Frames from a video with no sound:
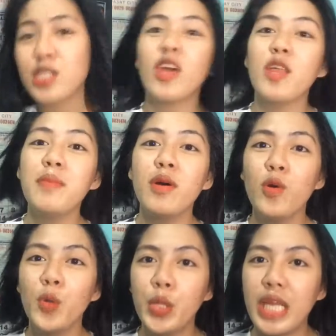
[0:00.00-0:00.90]
so yun, ano bang
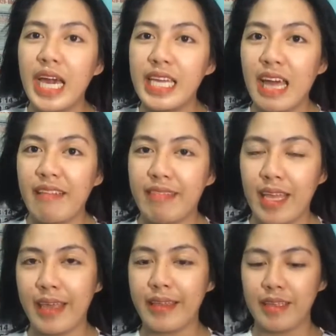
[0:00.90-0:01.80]
uunahin
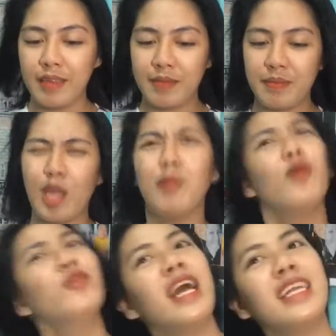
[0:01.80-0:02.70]
natin? Ano
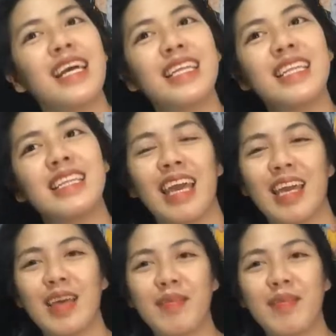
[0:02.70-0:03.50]
uunahin natin, te?